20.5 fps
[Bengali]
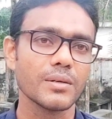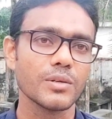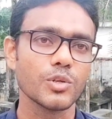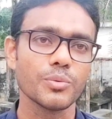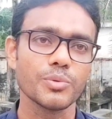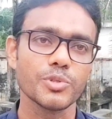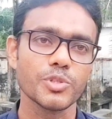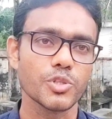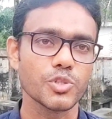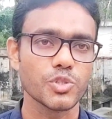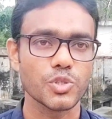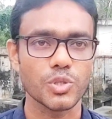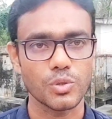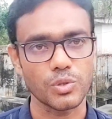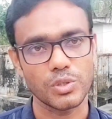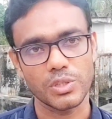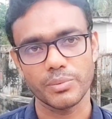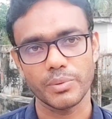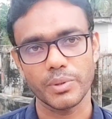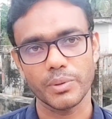রবি শস্য
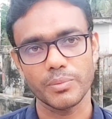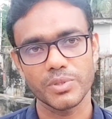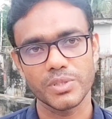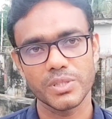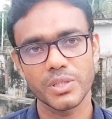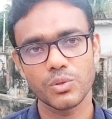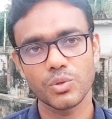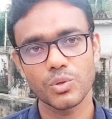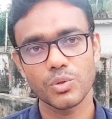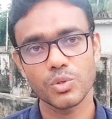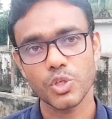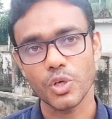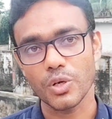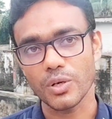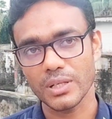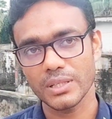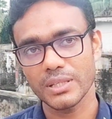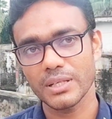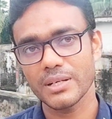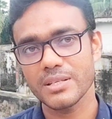করতে পারবো যেহেতু
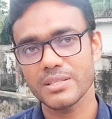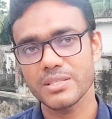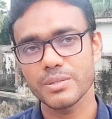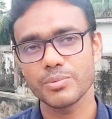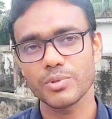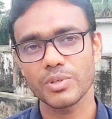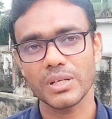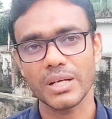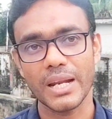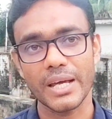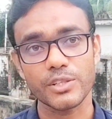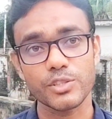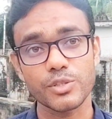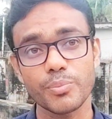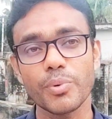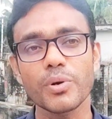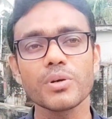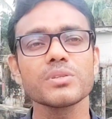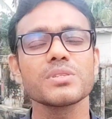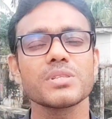স্বর্ণাধারের জীবনকাল
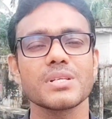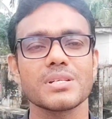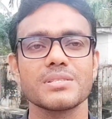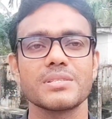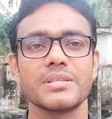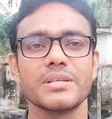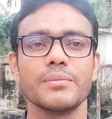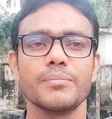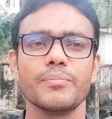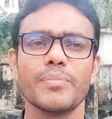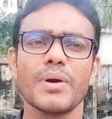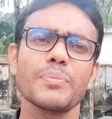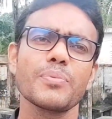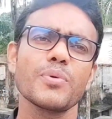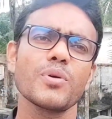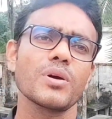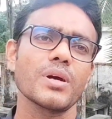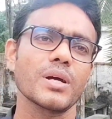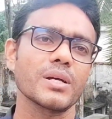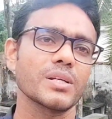একশো দিন
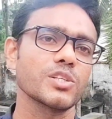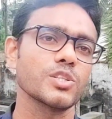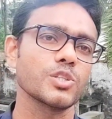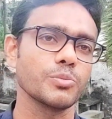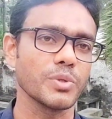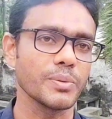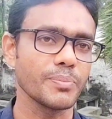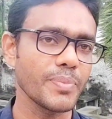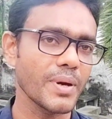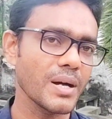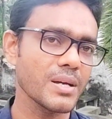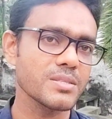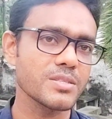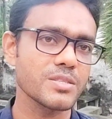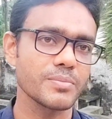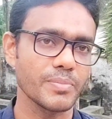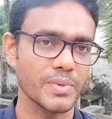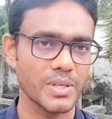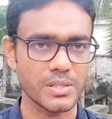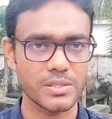ব্যাপক একটা সময় পাঁচ
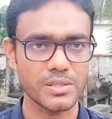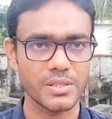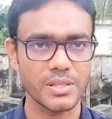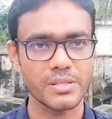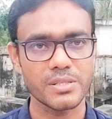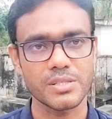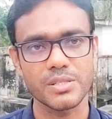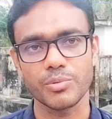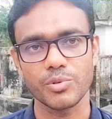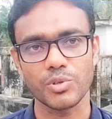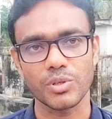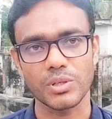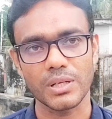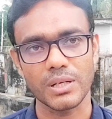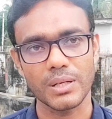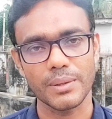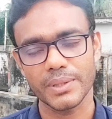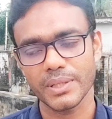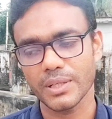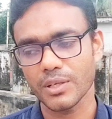মাস এর
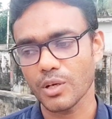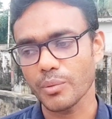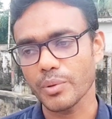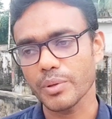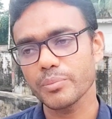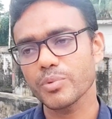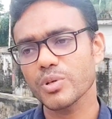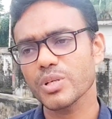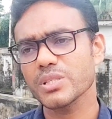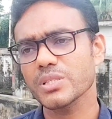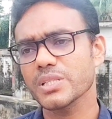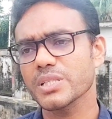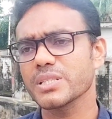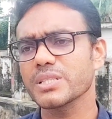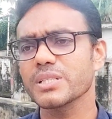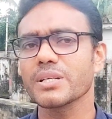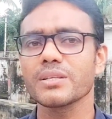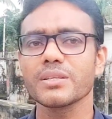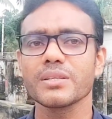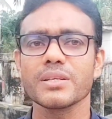জীবনকাল আমাদের নভেম্বরের
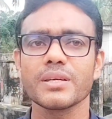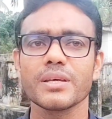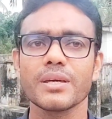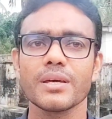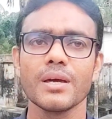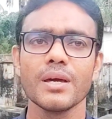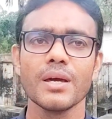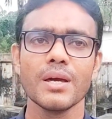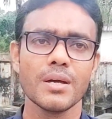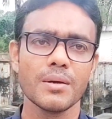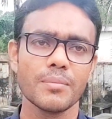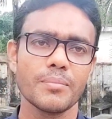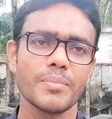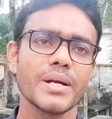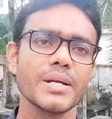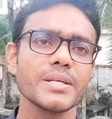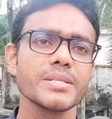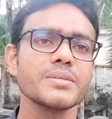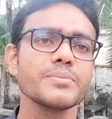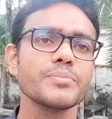শেষের দিকে বা
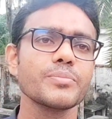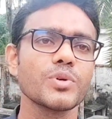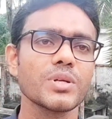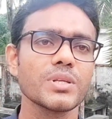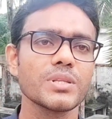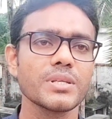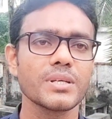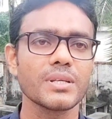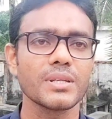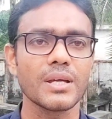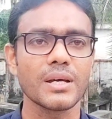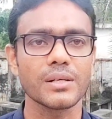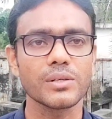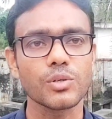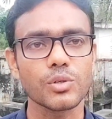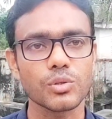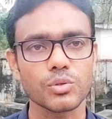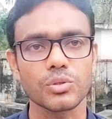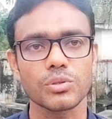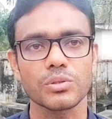ডিসেম্বরের দিকে ধান
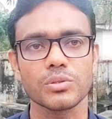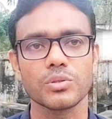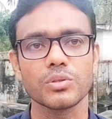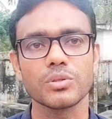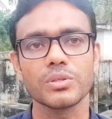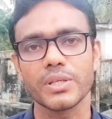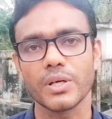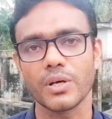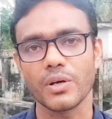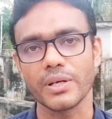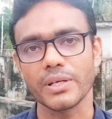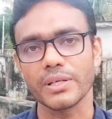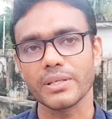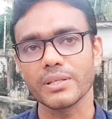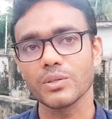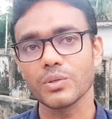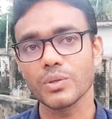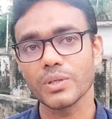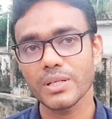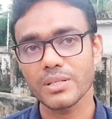কর্তন করতে হয়
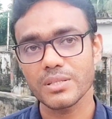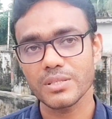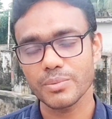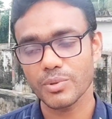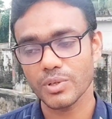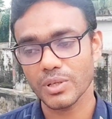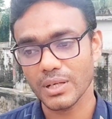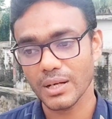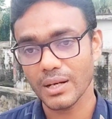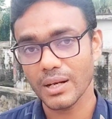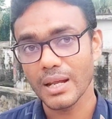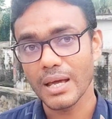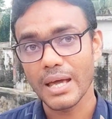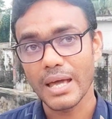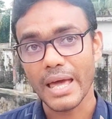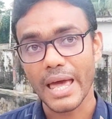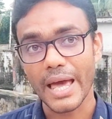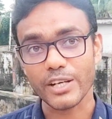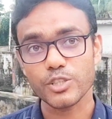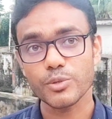কিন্তু এটার জীবনকাল
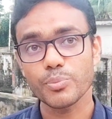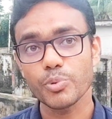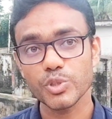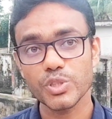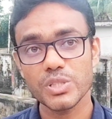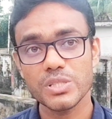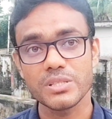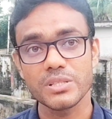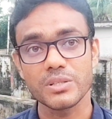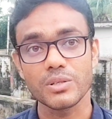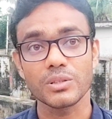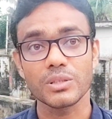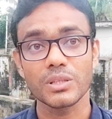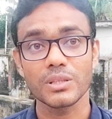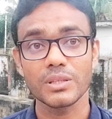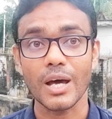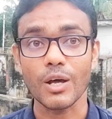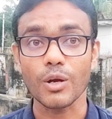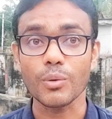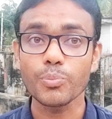একশো দিন
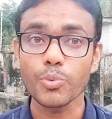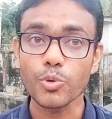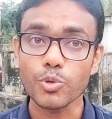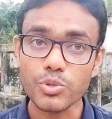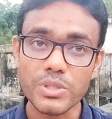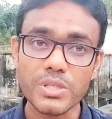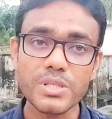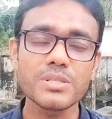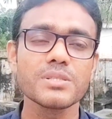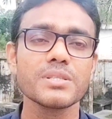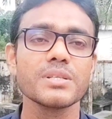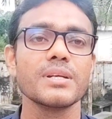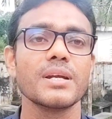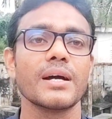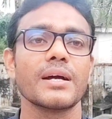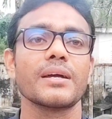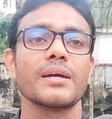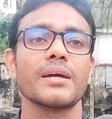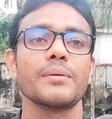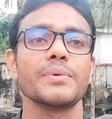অর্থাৎ আরও পঁচিশ দিন
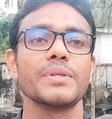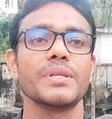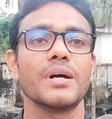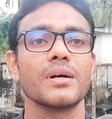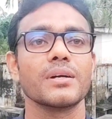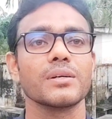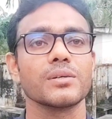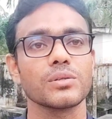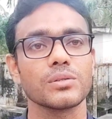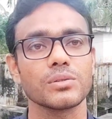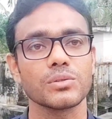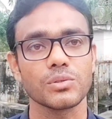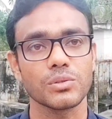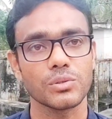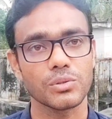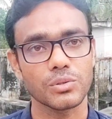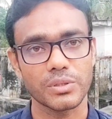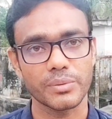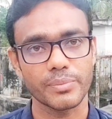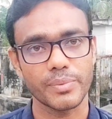আগে আমি ধান কর্তন
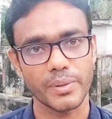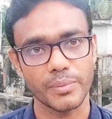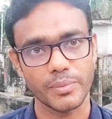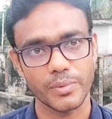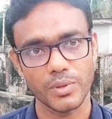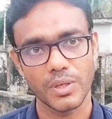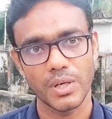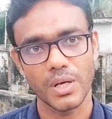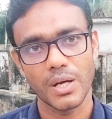করতে পারবো